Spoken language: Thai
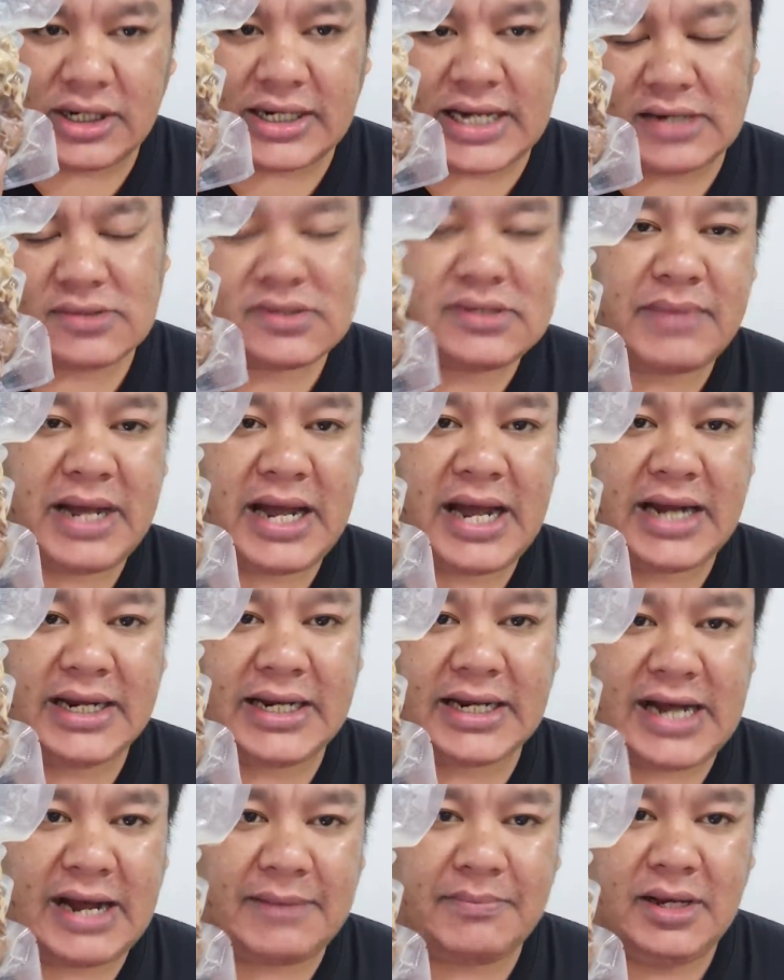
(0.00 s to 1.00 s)

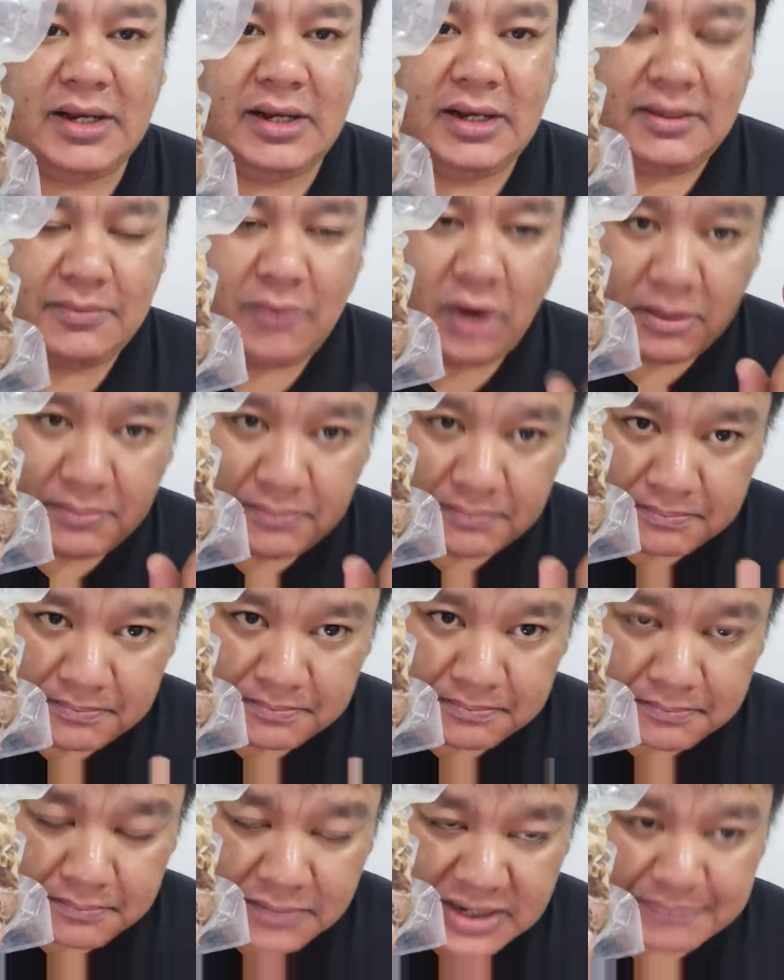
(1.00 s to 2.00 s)
295นะครับผม
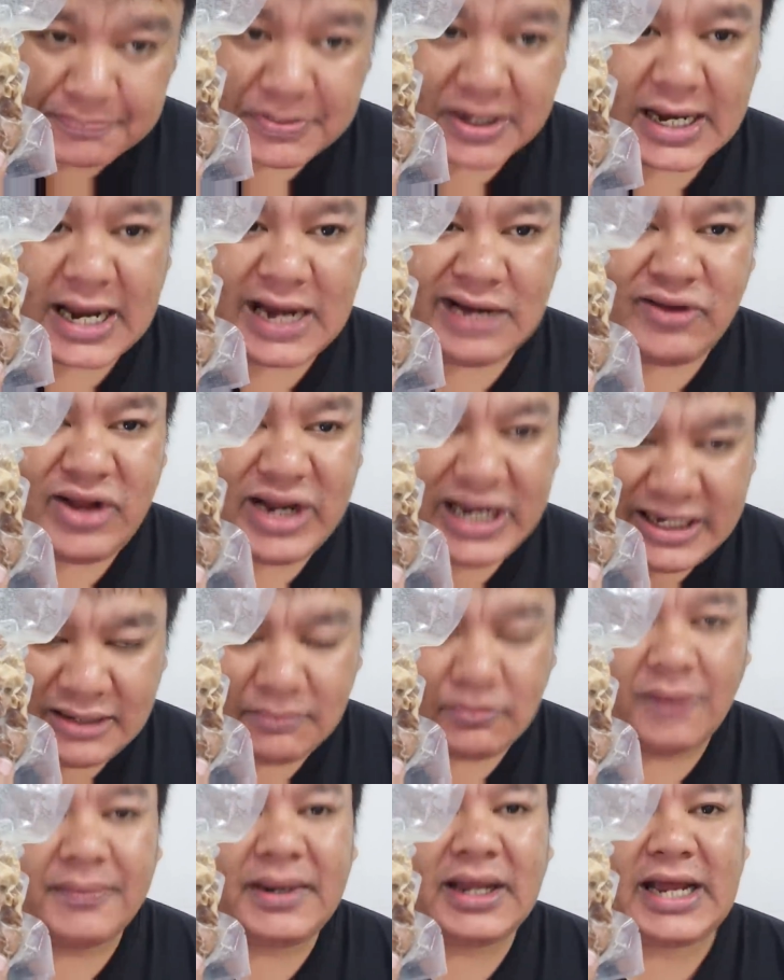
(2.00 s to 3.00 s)
รับประกันด้วยลิ้
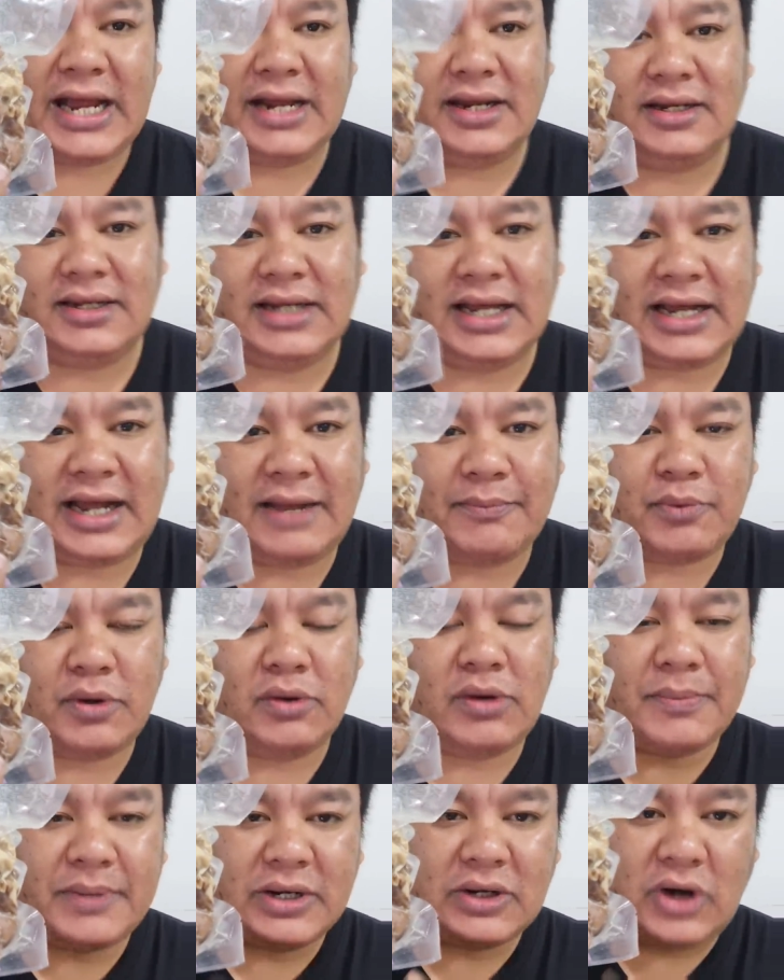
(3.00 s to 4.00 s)
นผมแล้วกันนะครับ เพ
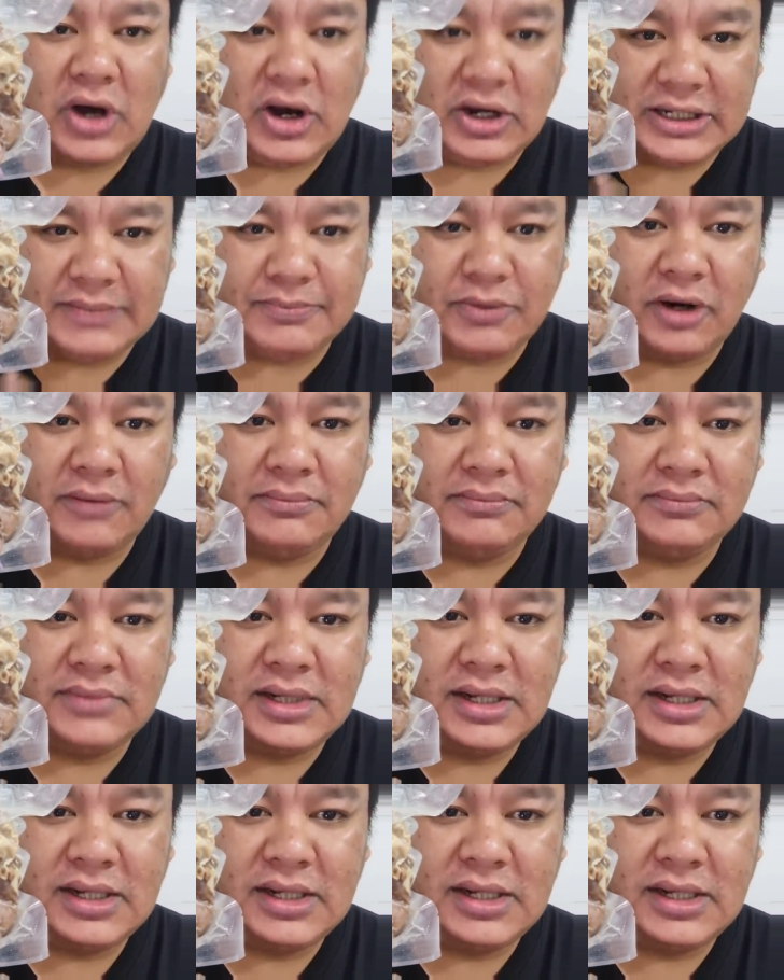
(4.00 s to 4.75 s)
ราะว่าเป็นของที่ผม